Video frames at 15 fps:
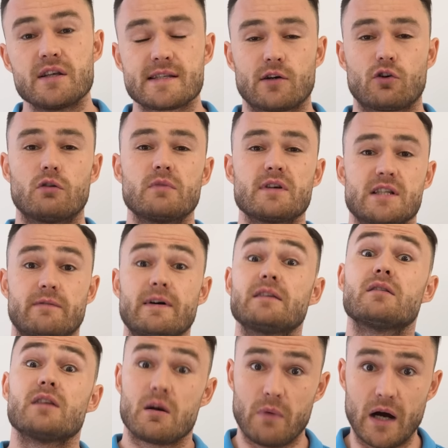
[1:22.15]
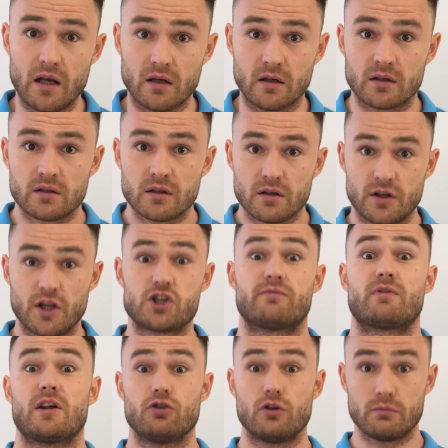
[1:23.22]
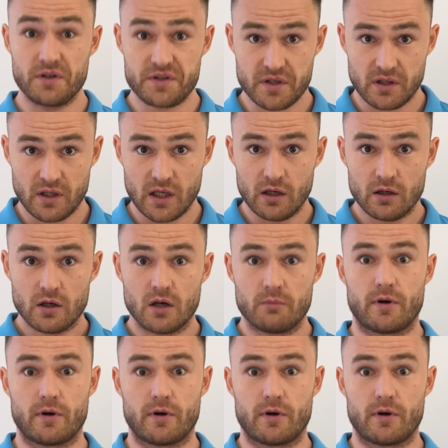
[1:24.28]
незнакомые слова – это нормально даже в родном языке